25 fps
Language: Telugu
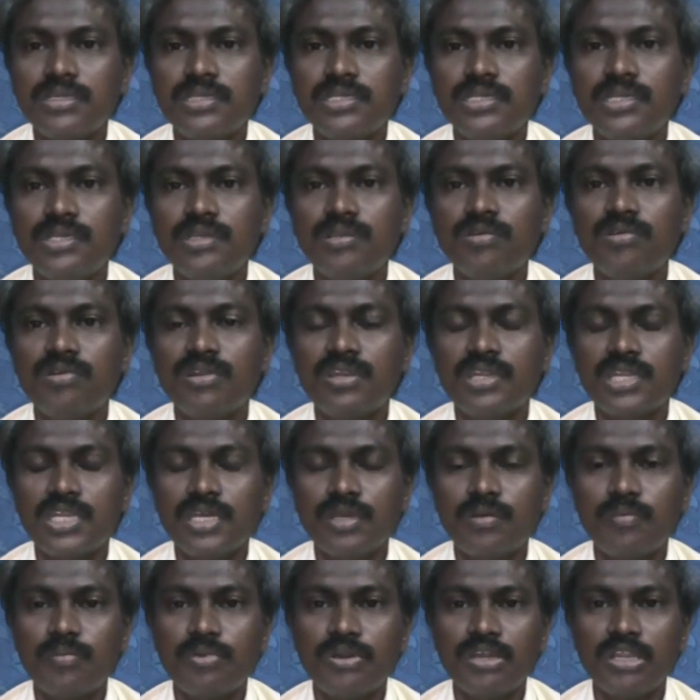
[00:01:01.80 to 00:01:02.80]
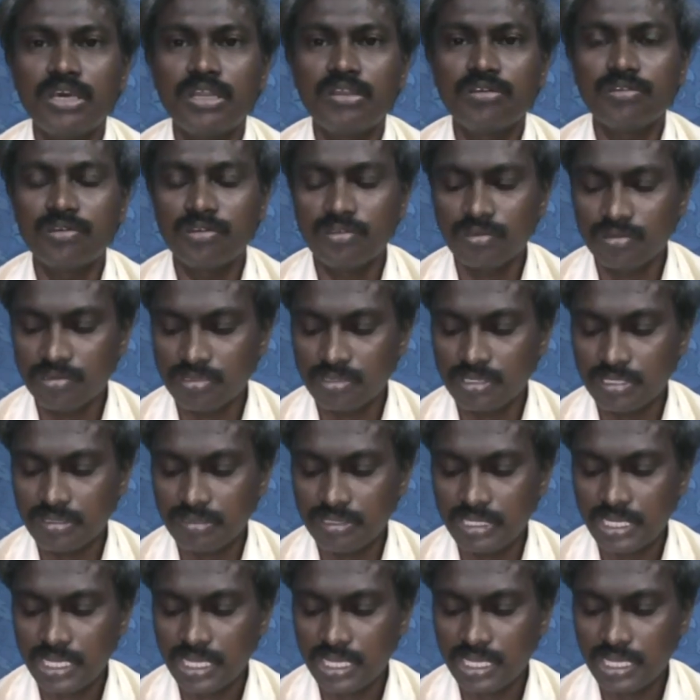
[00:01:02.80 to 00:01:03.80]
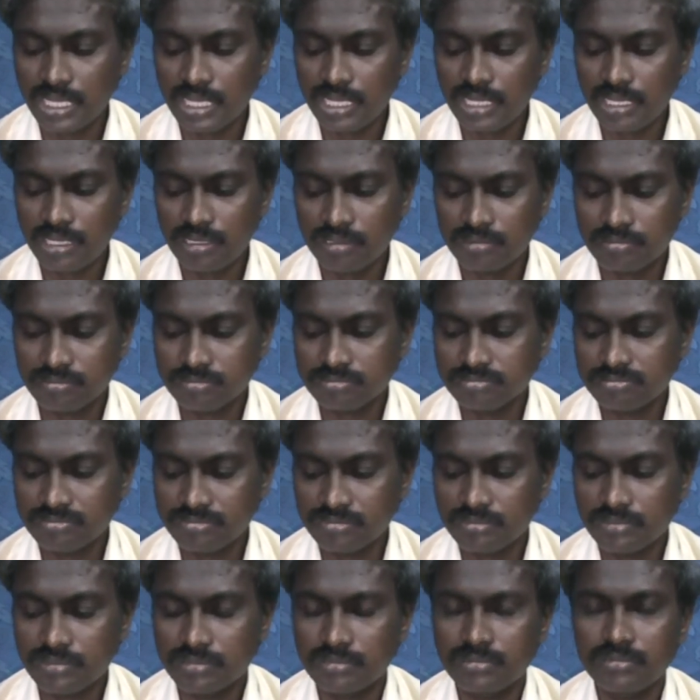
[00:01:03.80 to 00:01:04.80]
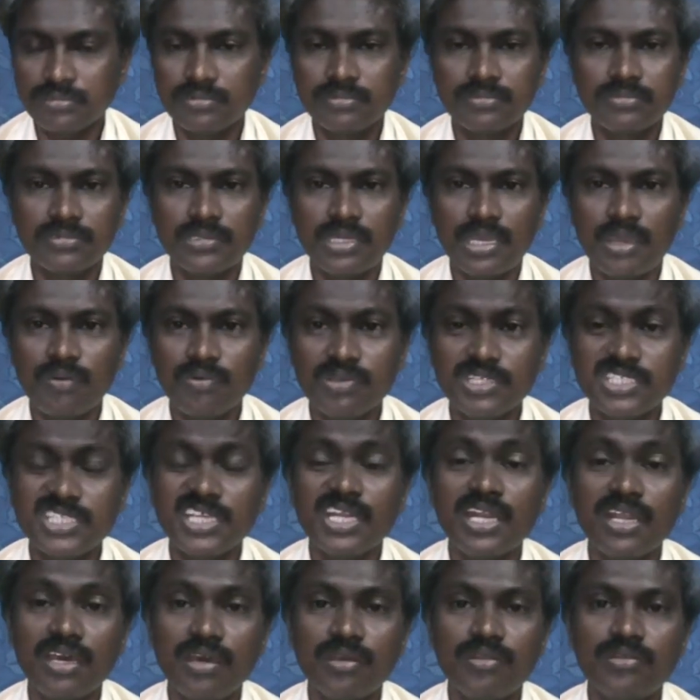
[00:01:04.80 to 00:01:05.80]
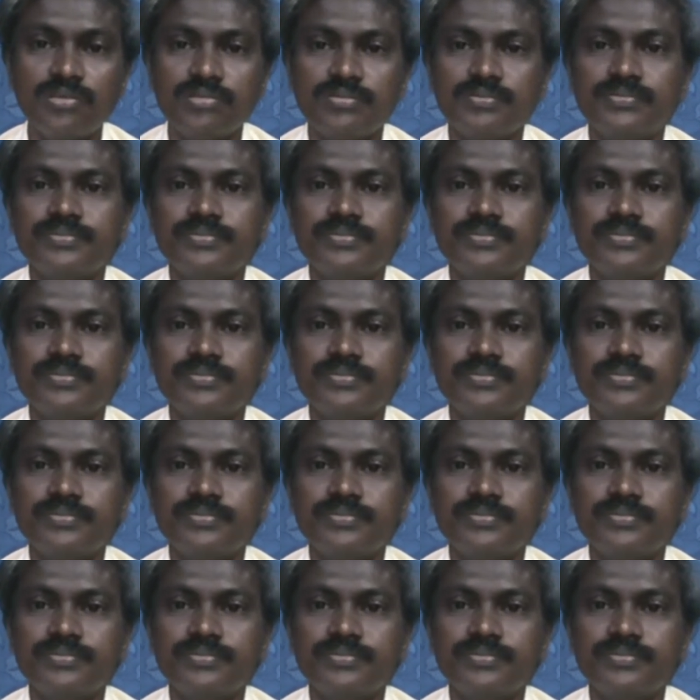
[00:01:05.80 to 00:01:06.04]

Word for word: ఇళ్ళు కొంటాం పొలాలు కొనుక్కుంటాం ఇలా అవసరాలు